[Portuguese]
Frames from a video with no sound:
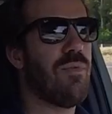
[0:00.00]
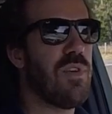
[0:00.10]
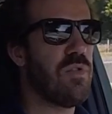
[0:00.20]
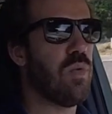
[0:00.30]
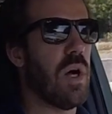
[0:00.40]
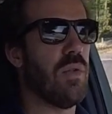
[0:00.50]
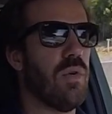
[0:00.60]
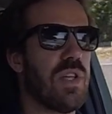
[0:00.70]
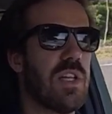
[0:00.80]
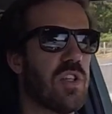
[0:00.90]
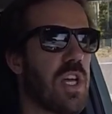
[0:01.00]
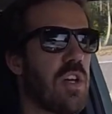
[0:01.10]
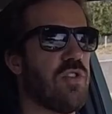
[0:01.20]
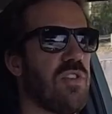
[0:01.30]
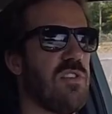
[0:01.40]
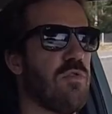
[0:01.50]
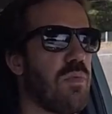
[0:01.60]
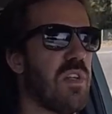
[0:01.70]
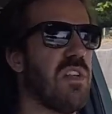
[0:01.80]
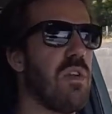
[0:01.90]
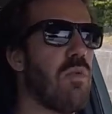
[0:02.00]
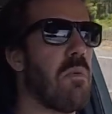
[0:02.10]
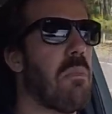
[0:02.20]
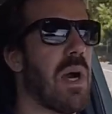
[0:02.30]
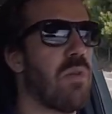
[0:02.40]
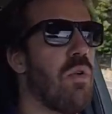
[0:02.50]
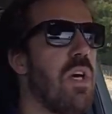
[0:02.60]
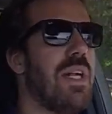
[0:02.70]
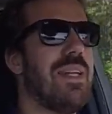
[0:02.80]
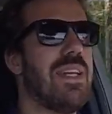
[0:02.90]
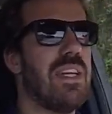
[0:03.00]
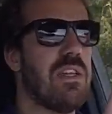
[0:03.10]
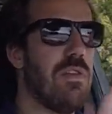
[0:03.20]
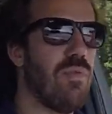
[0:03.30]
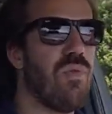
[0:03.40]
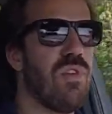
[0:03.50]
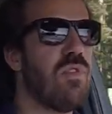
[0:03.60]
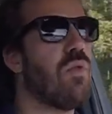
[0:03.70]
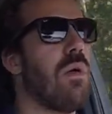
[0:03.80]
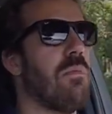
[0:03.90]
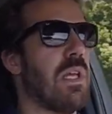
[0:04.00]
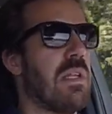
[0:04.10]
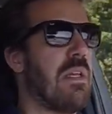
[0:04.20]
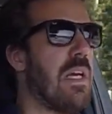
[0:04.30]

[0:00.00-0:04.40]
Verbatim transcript: visual, não é um daqueles carros que nós olhamos para ele tem um impacto negativo visualmente.